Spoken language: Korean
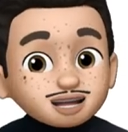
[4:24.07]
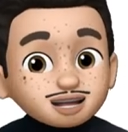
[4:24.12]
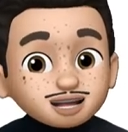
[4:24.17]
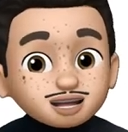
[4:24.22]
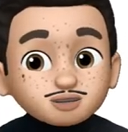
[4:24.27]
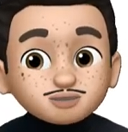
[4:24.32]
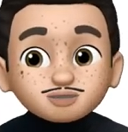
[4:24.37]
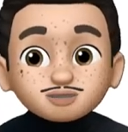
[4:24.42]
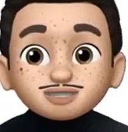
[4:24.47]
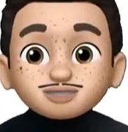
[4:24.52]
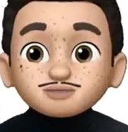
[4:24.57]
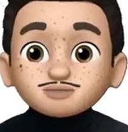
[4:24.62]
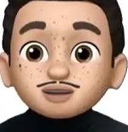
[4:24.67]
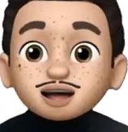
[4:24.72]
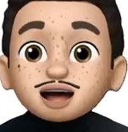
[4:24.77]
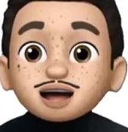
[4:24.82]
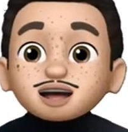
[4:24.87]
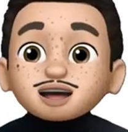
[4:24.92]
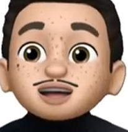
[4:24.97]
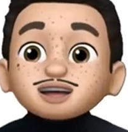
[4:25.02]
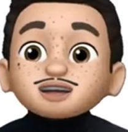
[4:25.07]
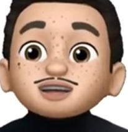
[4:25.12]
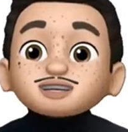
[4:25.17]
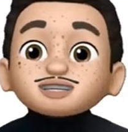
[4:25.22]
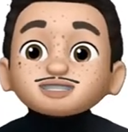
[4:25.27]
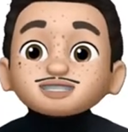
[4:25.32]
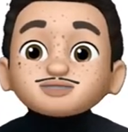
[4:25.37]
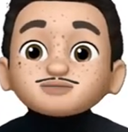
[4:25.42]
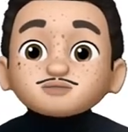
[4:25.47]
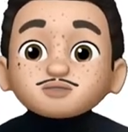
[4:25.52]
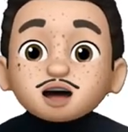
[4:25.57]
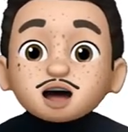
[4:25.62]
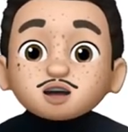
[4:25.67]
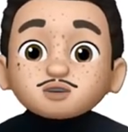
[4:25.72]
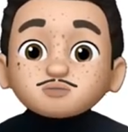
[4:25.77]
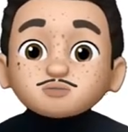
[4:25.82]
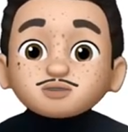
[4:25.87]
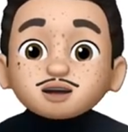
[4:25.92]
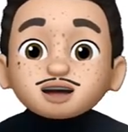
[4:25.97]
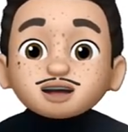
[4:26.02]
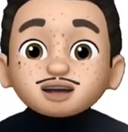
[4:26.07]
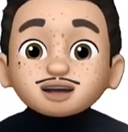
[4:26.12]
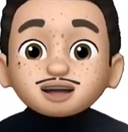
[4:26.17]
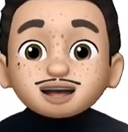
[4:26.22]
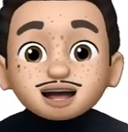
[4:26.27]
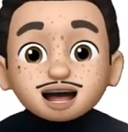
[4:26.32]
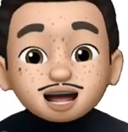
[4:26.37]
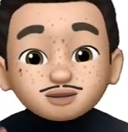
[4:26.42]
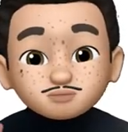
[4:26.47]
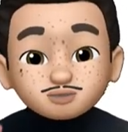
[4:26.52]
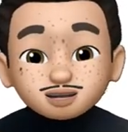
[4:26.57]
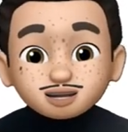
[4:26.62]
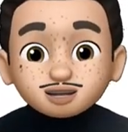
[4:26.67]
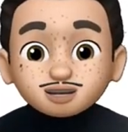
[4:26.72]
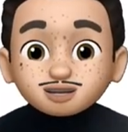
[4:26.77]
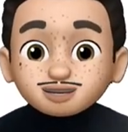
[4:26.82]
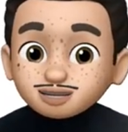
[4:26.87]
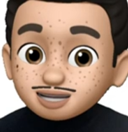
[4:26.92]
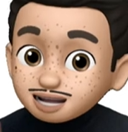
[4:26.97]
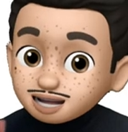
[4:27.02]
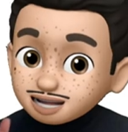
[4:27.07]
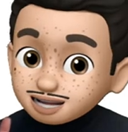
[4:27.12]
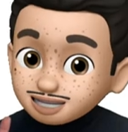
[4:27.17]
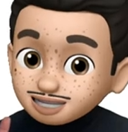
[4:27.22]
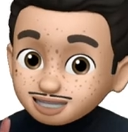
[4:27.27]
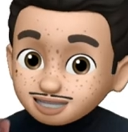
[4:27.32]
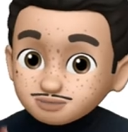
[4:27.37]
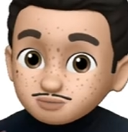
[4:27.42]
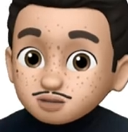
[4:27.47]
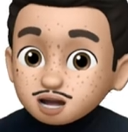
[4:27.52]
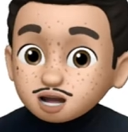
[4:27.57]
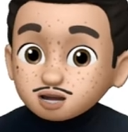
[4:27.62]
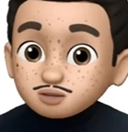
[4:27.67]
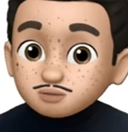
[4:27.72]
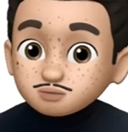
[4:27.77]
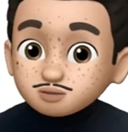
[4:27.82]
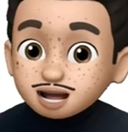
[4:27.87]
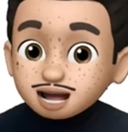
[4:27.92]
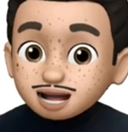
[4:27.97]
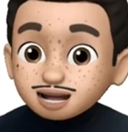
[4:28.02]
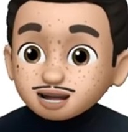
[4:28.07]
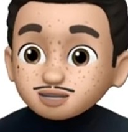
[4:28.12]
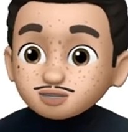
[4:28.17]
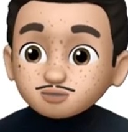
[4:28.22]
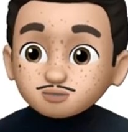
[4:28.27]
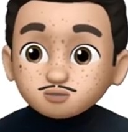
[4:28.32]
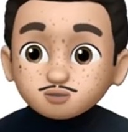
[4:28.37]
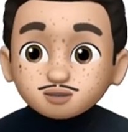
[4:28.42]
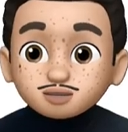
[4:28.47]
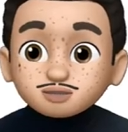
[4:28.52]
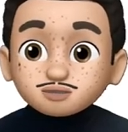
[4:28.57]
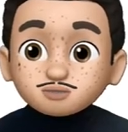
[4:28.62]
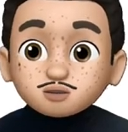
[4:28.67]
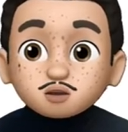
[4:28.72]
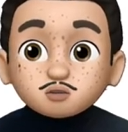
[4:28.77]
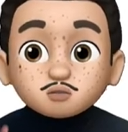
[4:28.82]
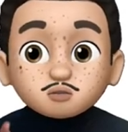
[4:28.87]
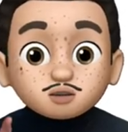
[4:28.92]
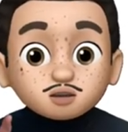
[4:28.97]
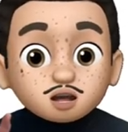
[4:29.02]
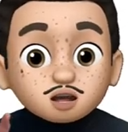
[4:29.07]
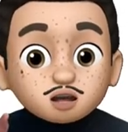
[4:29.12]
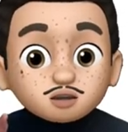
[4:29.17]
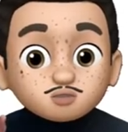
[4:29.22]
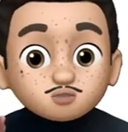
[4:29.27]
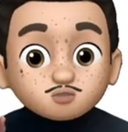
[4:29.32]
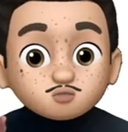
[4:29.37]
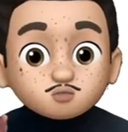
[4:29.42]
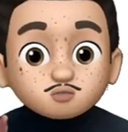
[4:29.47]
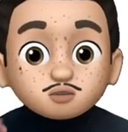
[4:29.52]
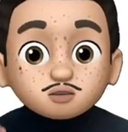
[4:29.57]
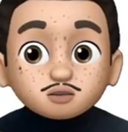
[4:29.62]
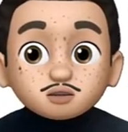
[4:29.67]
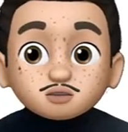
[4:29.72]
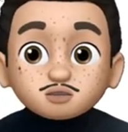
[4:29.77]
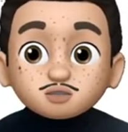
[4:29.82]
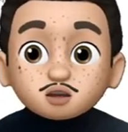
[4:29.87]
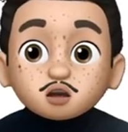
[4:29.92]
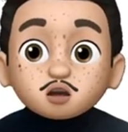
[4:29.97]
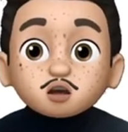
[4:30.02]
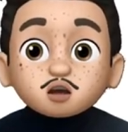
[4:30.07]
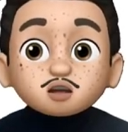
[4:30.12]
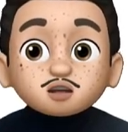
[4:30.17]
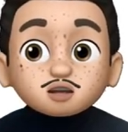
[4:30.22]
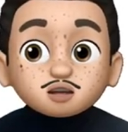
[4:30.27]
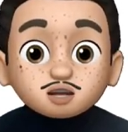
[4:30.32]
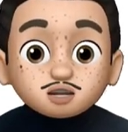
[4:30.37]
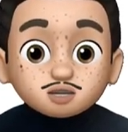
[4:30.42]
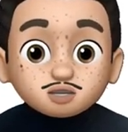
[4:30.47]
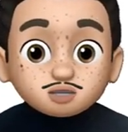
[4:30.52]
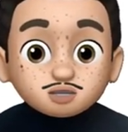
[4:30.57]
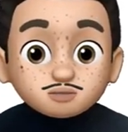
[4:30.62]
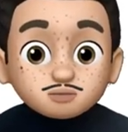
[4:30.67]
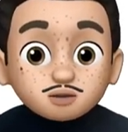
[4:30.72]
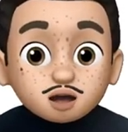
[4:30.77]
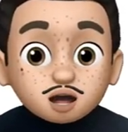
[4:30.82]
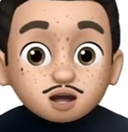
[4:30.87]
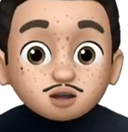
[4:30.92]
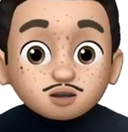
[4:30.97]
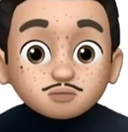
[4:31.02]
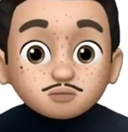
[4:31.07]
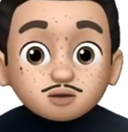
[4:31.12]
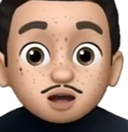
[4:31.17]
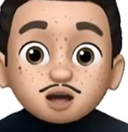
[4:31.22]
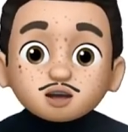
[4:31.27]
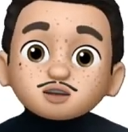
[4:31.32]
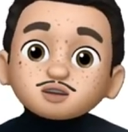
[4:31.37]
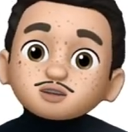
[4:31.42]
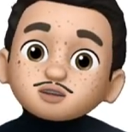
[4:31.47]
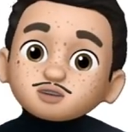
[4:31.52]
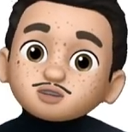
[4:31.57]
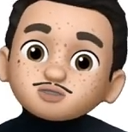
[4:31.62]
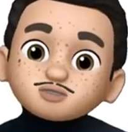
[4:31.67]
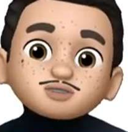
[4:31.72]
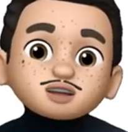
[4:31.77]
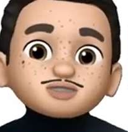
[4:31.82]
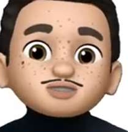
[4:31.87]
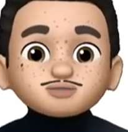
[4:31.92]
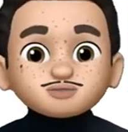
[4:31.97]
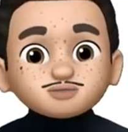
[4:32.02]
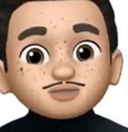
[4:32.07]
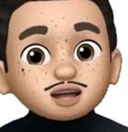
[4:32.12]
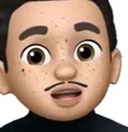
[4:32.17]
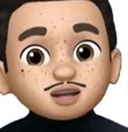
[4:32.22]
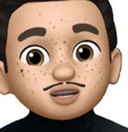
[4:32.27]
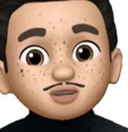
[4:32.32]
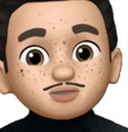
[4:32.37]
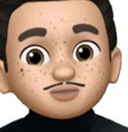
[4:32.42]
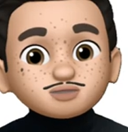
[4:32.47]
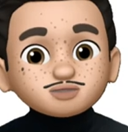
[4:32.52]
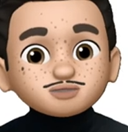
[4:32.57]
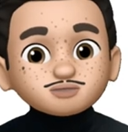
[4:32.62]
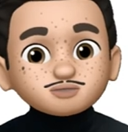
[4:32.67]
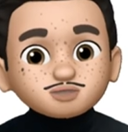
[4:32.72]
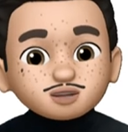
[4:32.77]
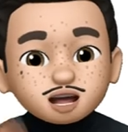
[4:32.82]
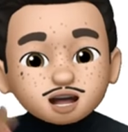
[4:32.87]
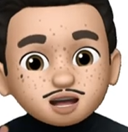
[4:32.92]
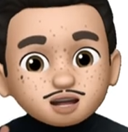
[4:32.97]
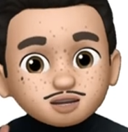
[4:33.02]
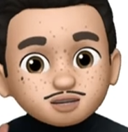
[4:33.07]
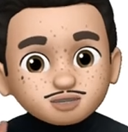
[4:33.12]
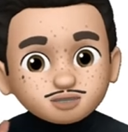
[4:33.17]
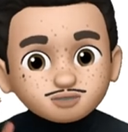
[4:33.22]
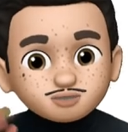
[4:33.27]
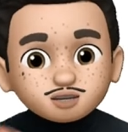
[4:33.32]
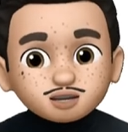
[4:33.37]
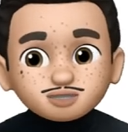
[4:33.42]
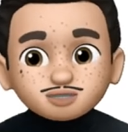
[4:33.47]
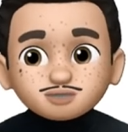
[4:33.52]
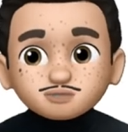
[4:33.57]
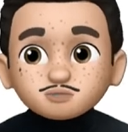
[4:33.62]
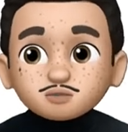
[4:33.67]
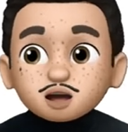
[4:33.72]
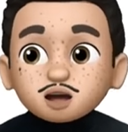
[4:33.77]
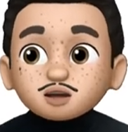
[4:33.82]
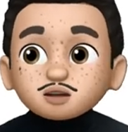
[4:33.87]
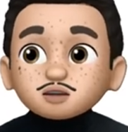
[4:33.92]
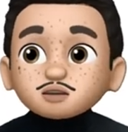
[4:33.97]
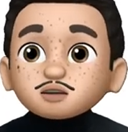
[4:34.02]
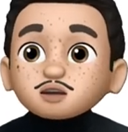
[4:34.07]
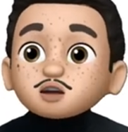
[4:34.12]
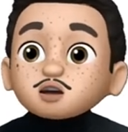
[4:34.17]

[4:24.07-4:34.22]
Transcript: 읽어보겠습니다. 吃饭了吗? 한 번 더. 吃饭了吗? 좋습니다. 여기다가 주어를 넣어서 你吃饭了吗? 이렇게 하셔도 상관이 없습니다. 계속 가겠습니다.